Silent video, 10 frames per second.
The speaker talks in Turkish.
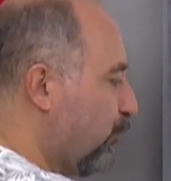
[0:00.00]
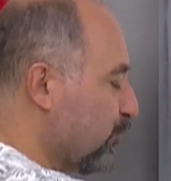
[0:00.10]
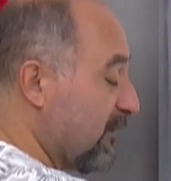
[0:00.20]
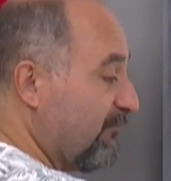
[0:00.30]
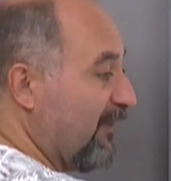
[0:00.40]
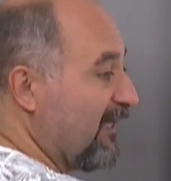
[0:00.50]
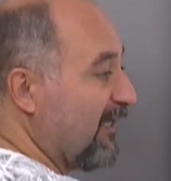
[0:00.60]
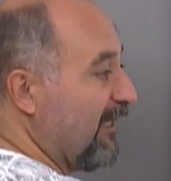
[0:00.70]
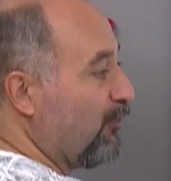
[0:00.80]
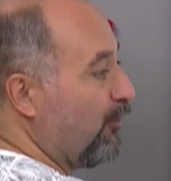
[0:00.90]
Bu
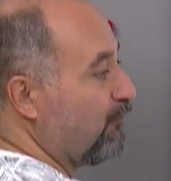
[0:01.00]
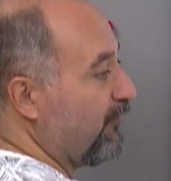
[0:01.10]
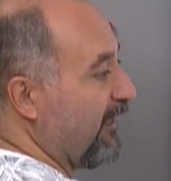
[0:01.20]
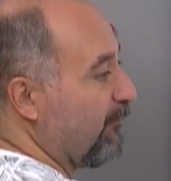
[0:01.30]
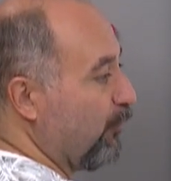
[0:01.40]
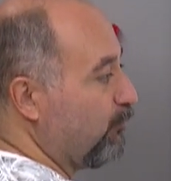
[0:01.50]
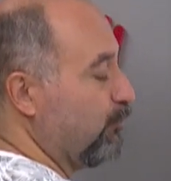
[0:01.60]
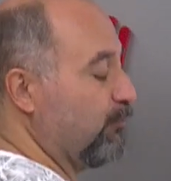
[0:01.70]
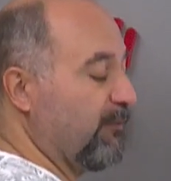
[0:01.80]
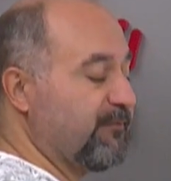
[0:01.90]
sefer ekok ve ebop
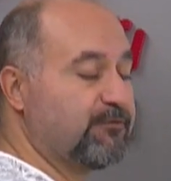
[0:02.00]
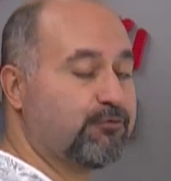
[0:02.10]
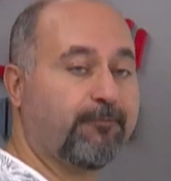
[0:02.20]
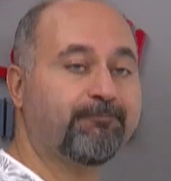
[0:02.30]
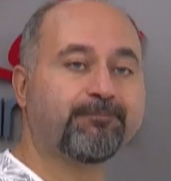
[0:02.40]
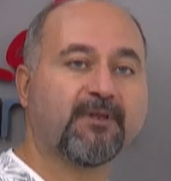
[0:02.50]
bulmamı istiyor.